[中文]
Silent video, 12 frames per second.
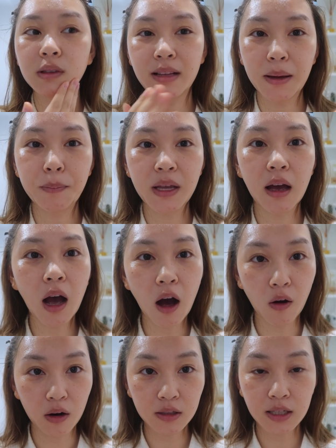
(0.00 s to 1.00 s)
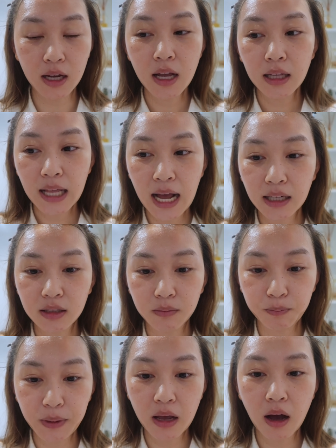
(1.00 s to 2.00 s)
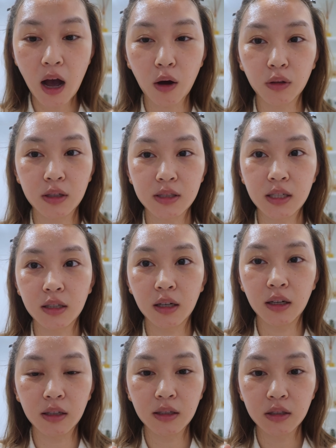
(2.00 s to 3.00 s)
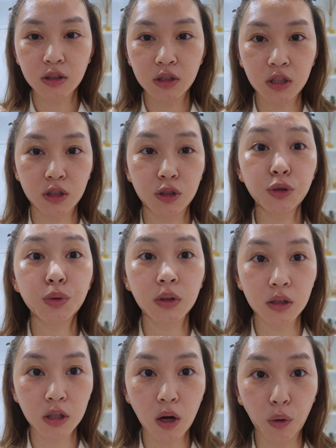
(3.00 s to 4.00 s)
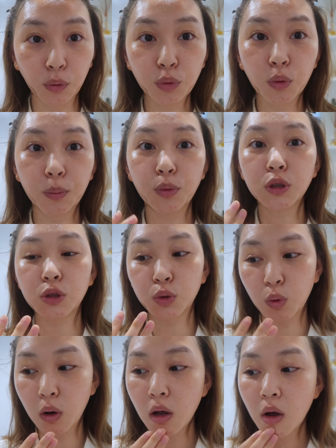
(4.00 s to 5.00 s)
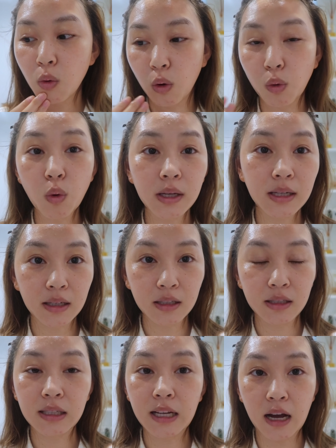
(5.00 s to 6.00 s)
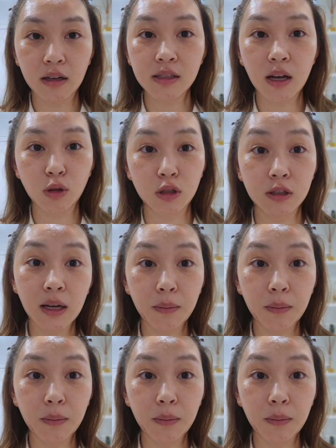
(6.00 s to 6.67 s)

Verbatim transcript: 在变好，而且它变好的这个持续的程度，不是说我过一个一两个小时，